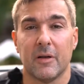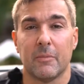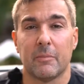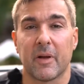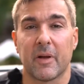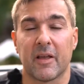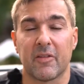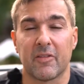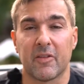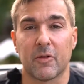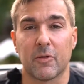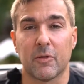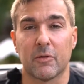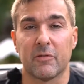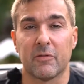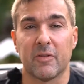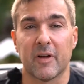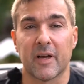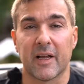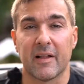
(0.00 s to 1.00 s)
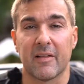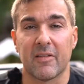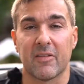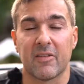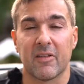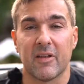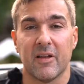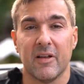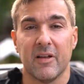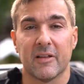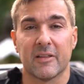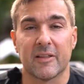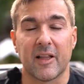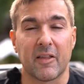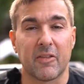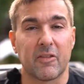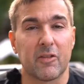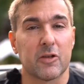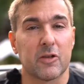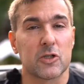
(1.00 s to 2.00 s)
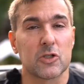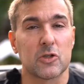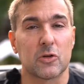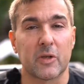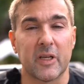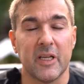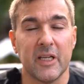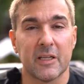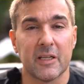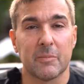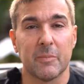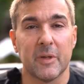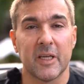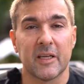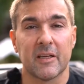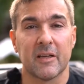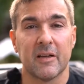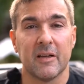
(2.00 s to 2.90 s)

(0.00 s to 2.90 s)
Pressekonferenz, das schockiert mich